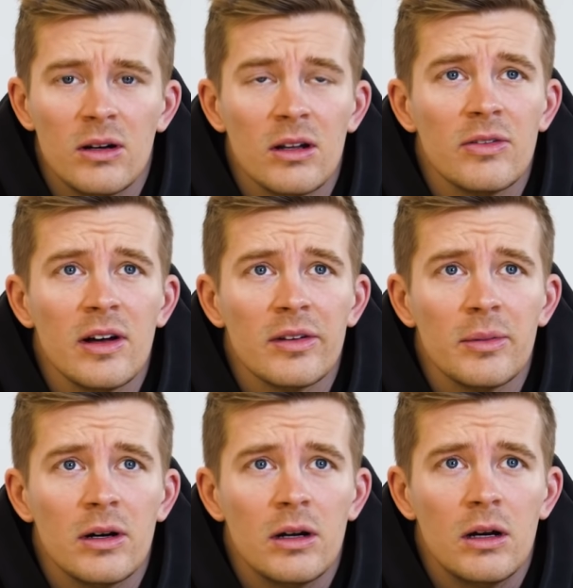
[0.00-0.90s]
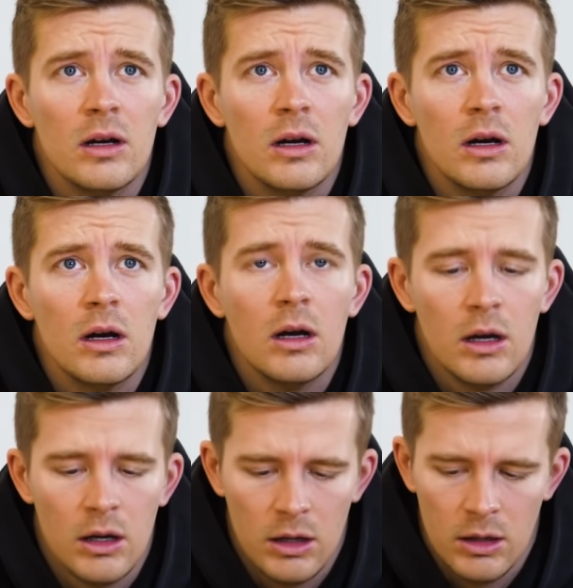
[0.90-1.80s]
Das war's aber.
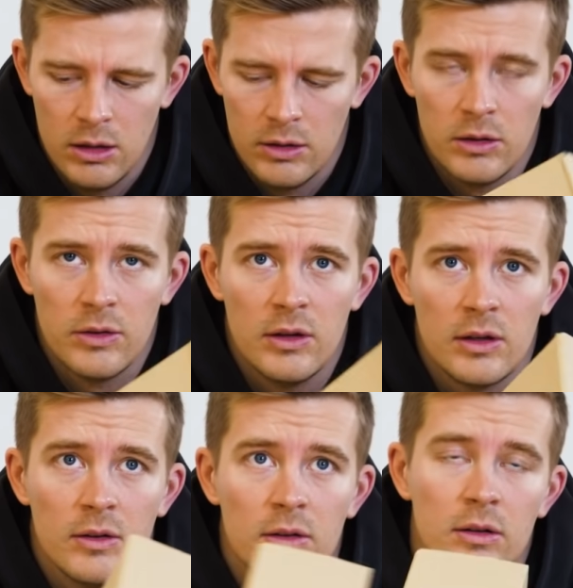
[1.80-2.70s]
Sonst nix.